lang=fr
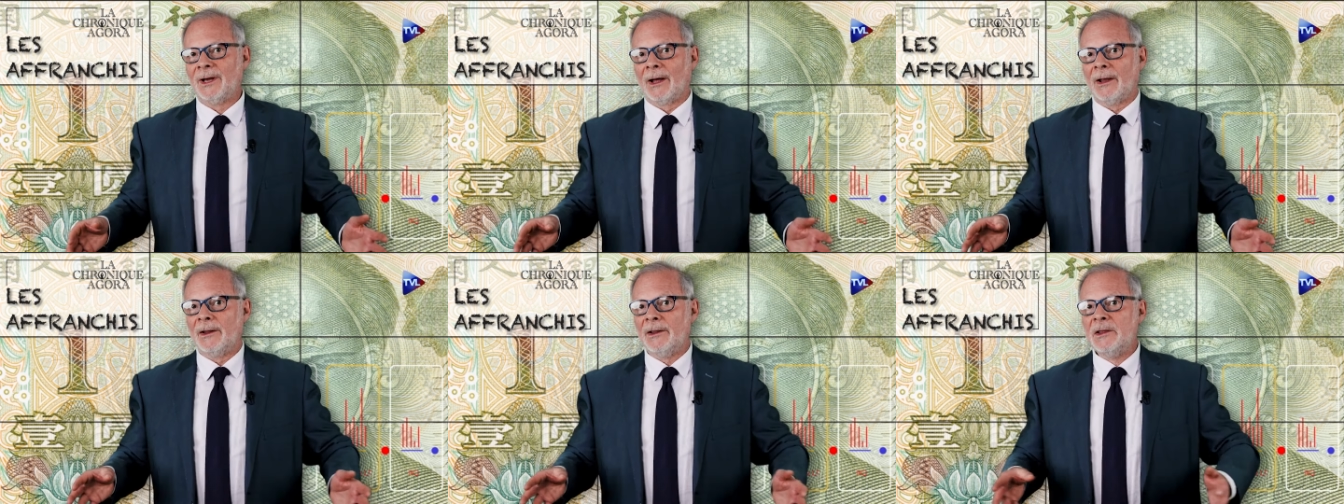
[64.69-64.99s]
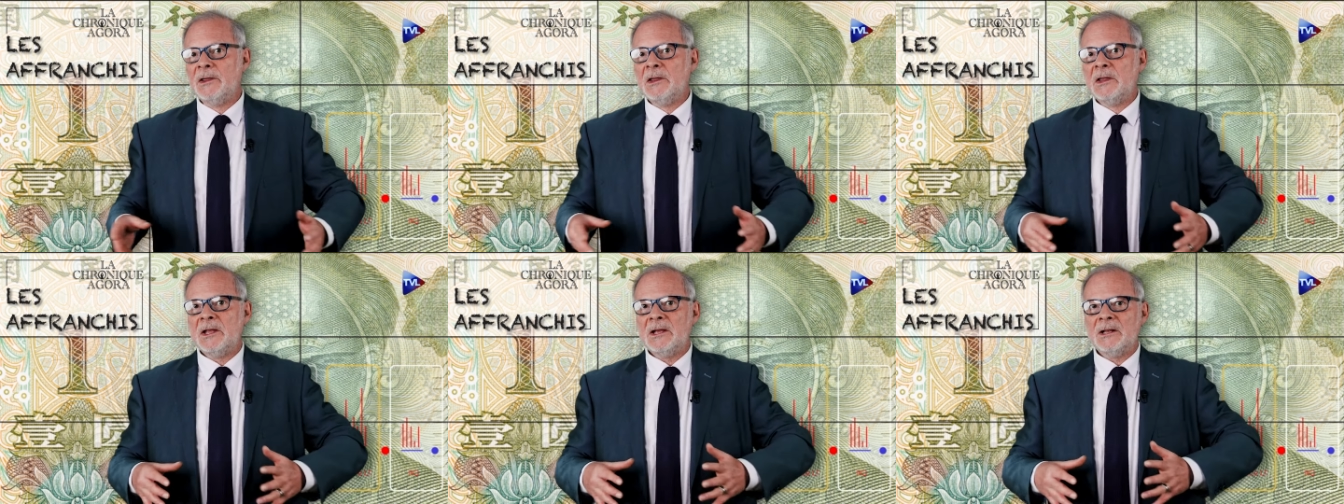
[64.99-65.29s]

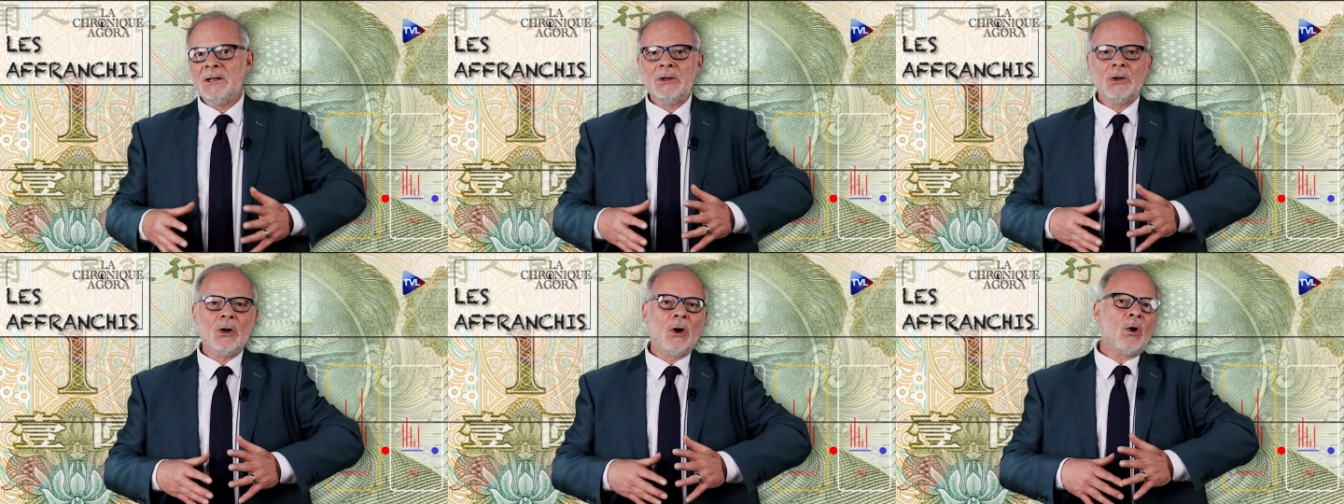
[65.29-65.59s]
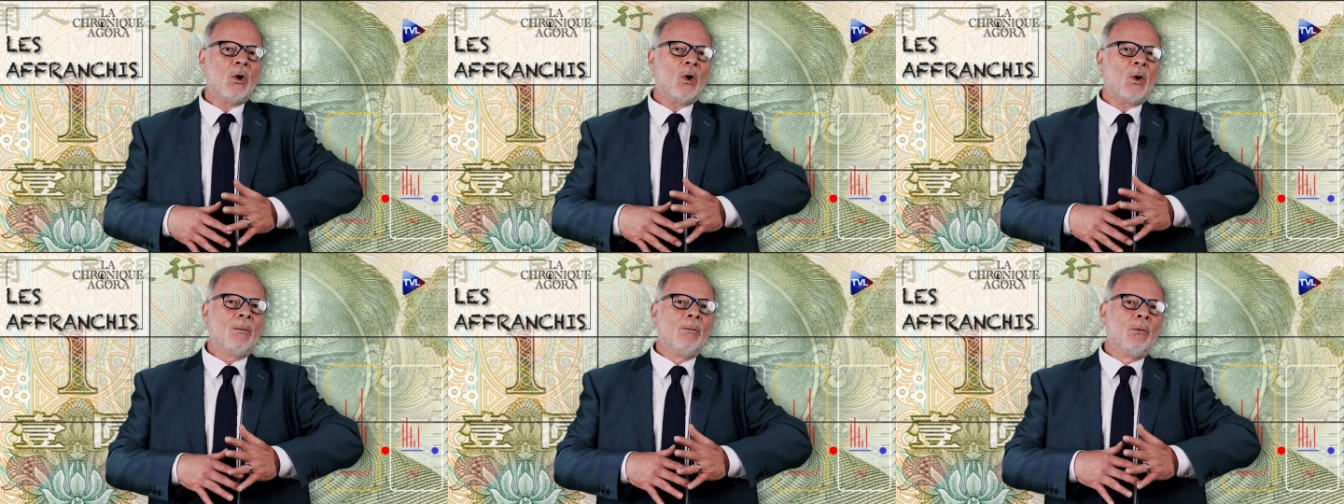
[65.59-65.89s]
un
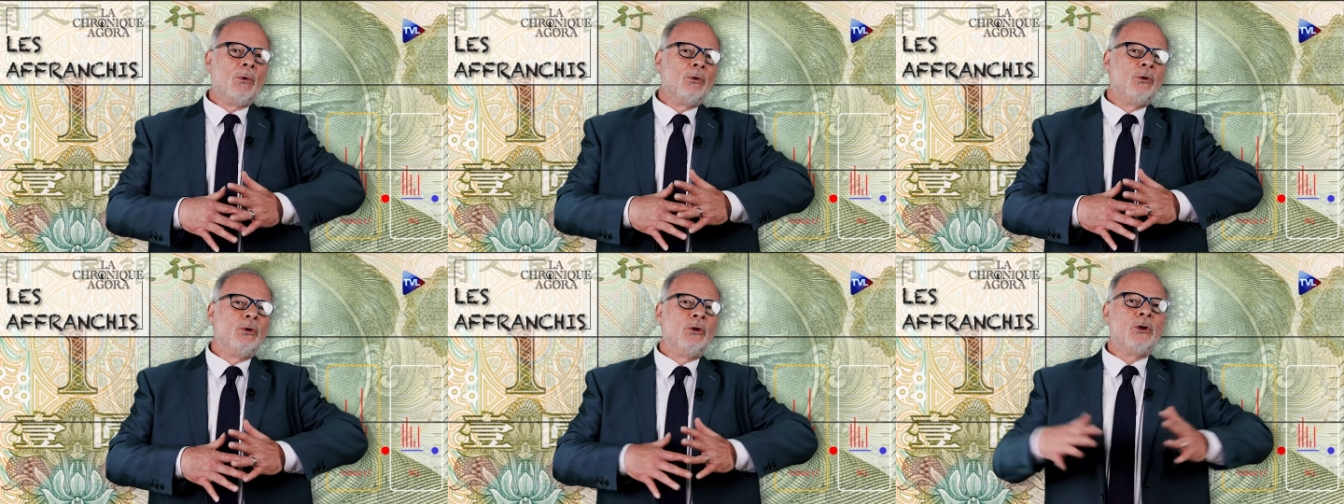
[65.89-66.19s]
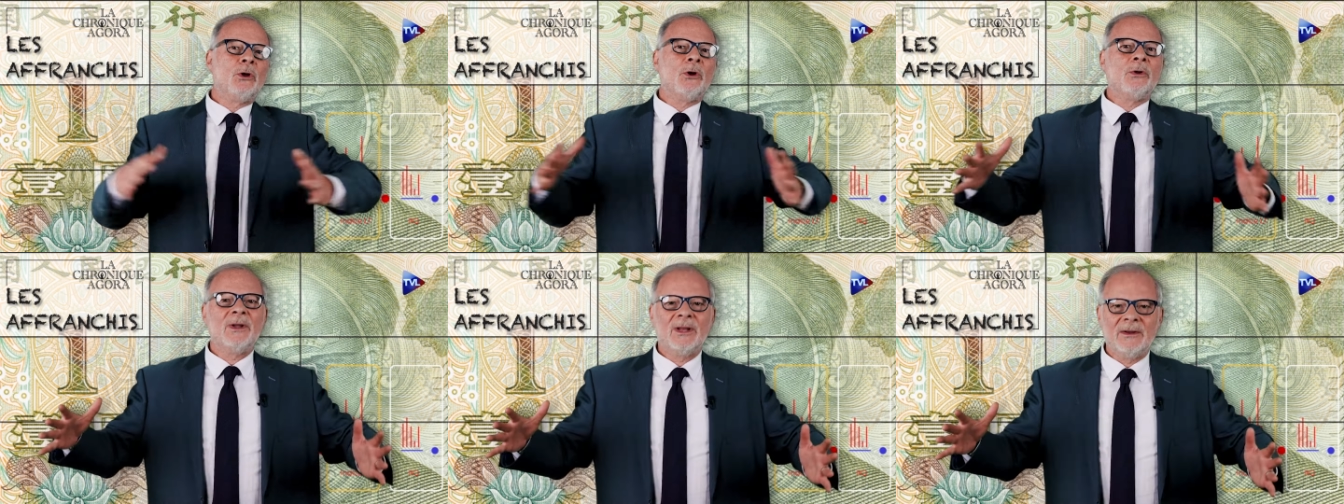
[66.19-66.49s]
énorme
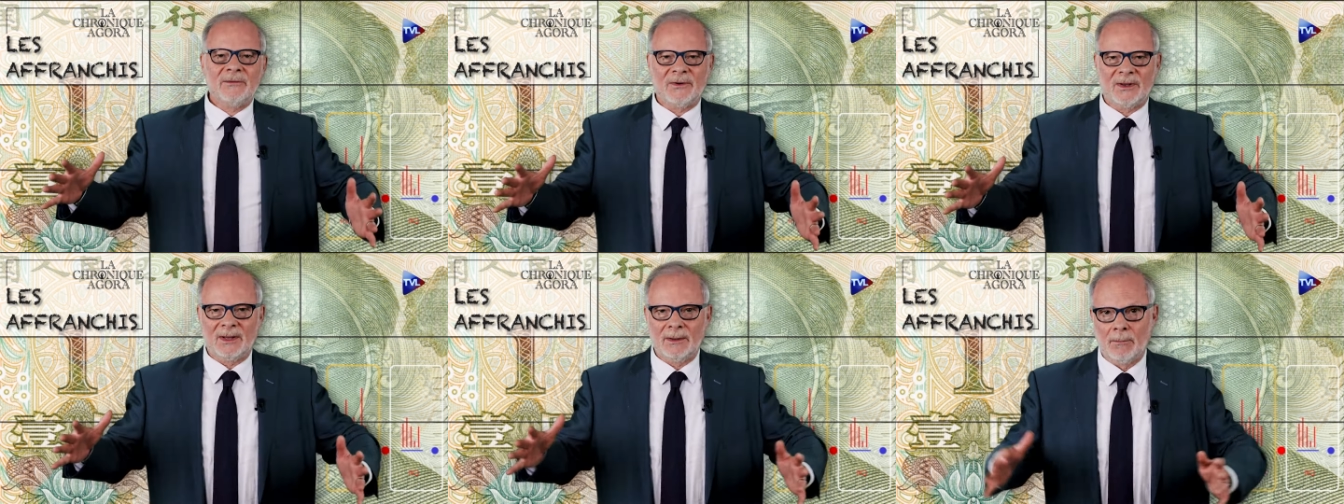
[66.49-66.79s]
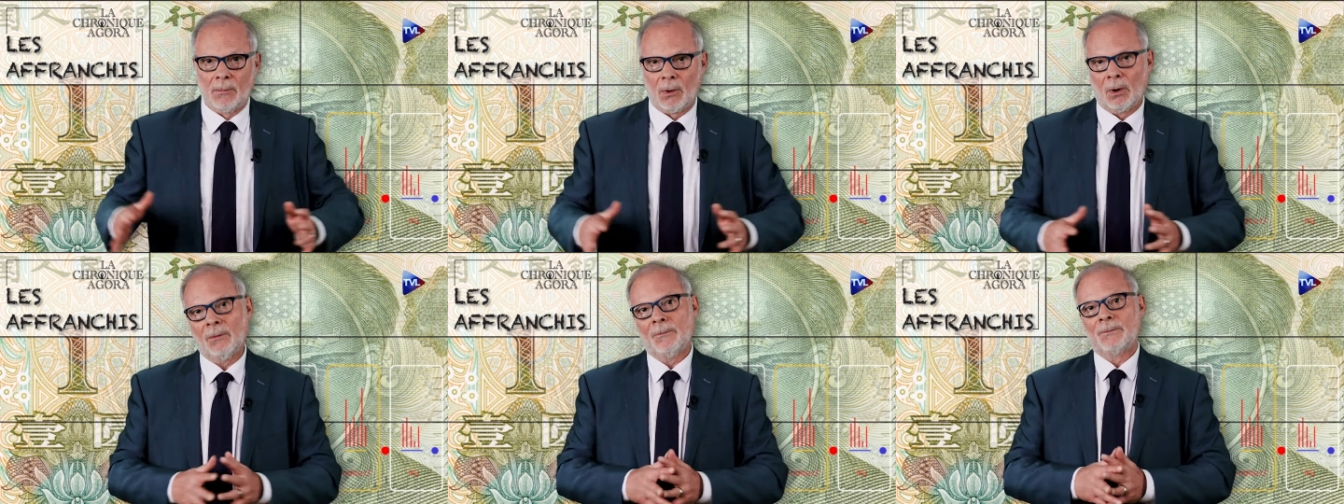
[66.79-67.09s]

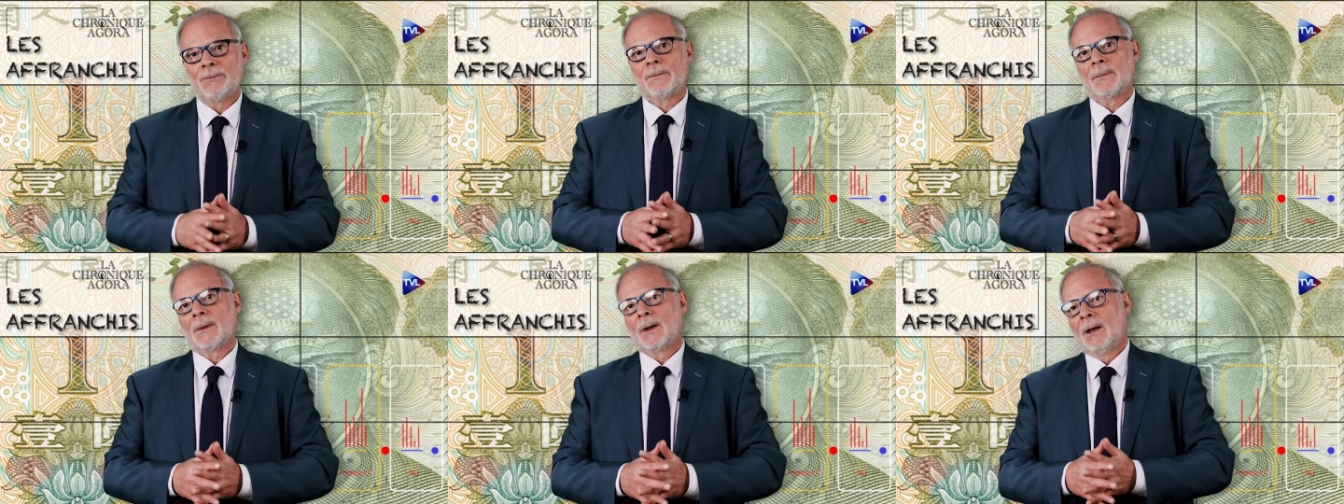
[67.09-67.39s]
non-événement